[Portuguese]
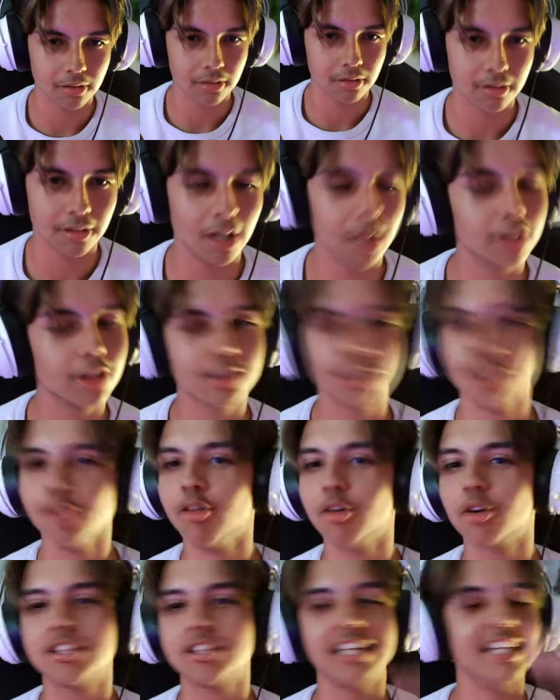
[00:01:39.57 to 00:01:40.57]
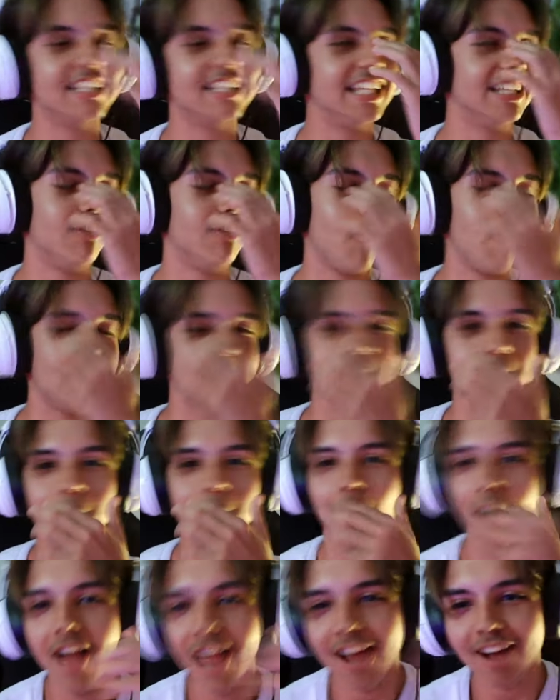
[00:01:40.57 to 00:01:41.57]
Meu Deus, eu não vou conseguir, gente. Eu vou passar
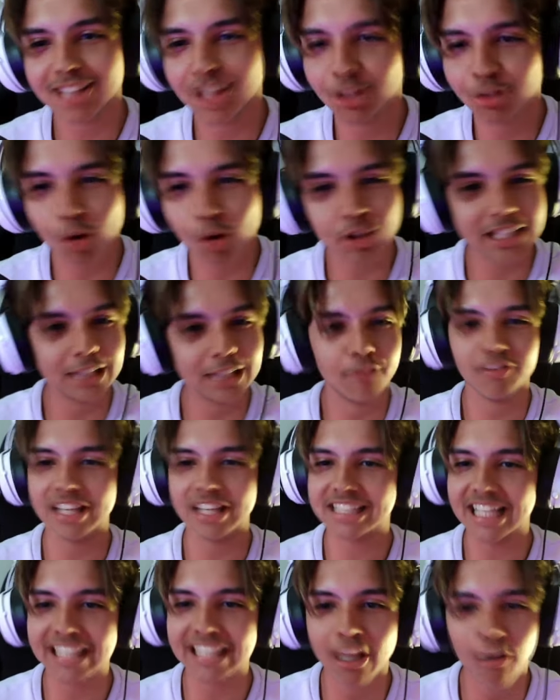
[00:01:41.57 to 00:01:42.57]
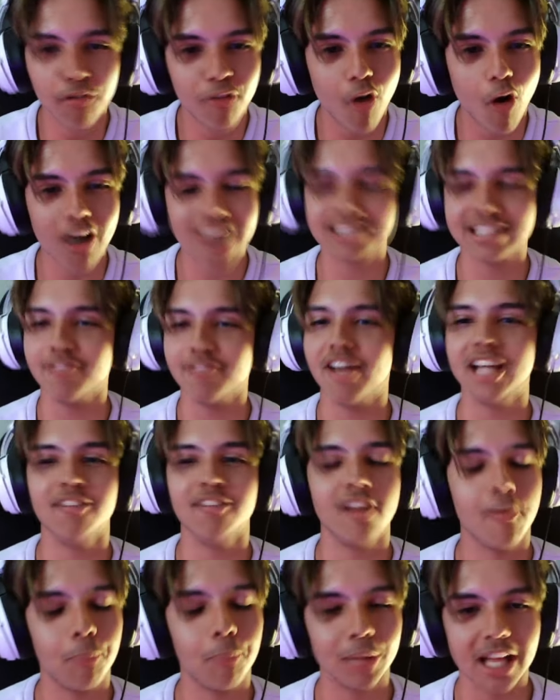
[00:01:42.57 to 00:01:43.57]
mal. Eu já não tô conseguindo flechar nem o Fox, velho.
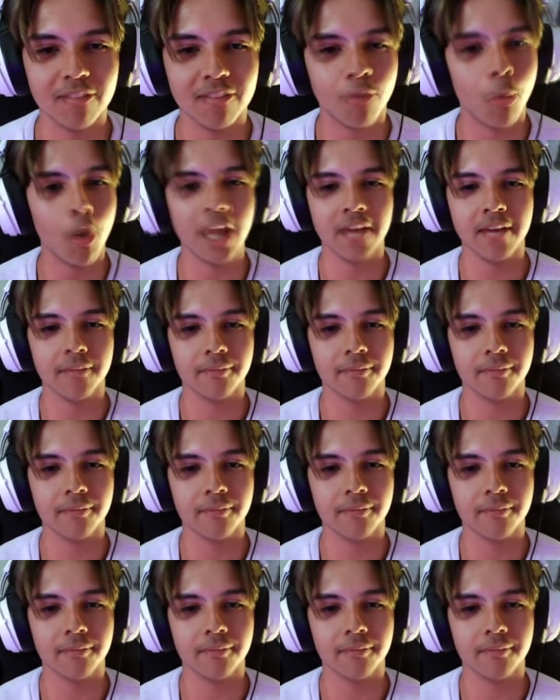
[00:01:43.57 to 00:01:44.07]
Eu vou morrer.